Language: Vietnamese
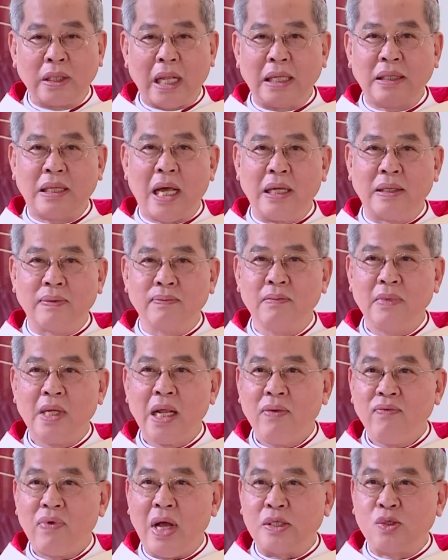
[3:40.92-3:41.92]
Thánh Thần
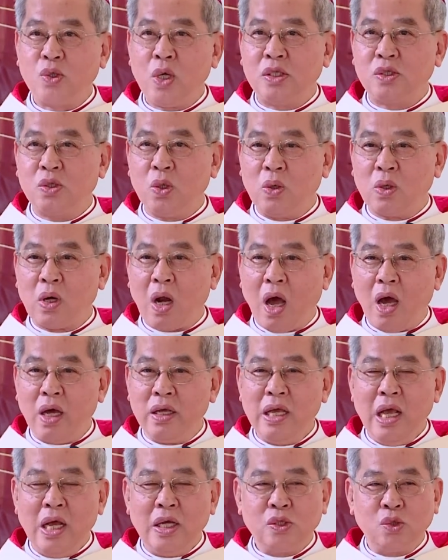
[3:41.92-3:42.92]
và Chúa Giêsu nói
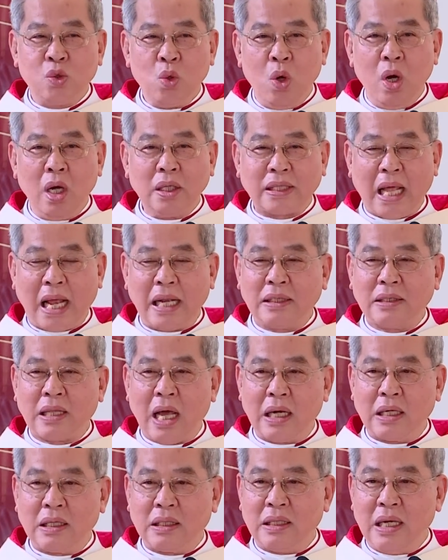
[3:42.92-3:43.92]
Chúa Thánh
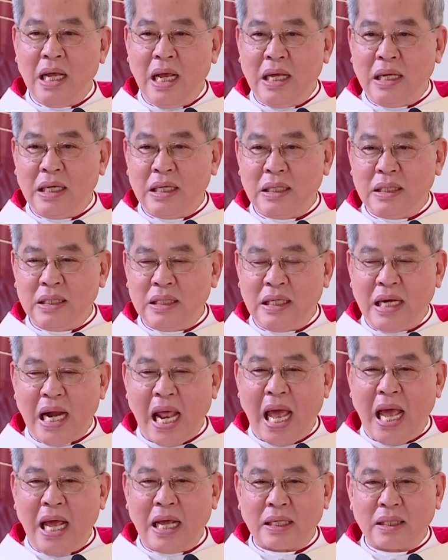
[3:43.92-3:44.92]
Thần
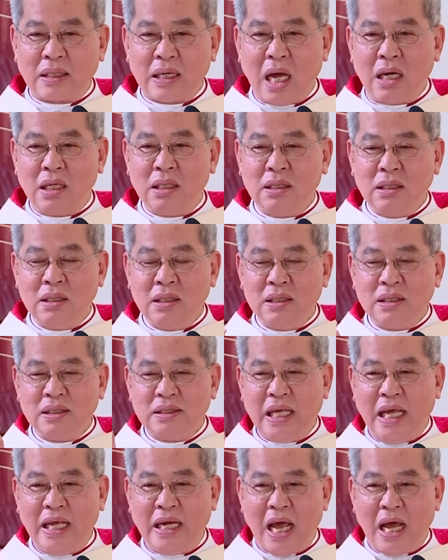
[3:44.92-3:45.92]
là đấng
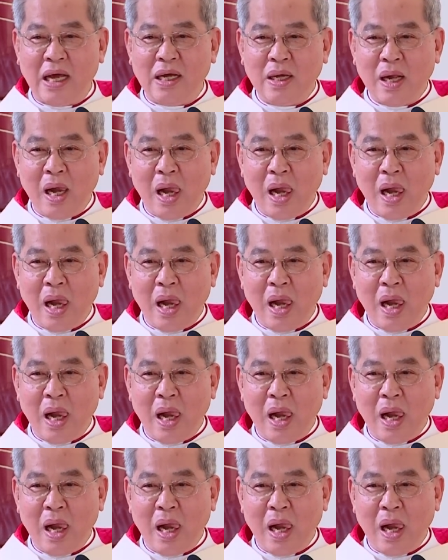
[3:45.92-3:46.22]
gì nè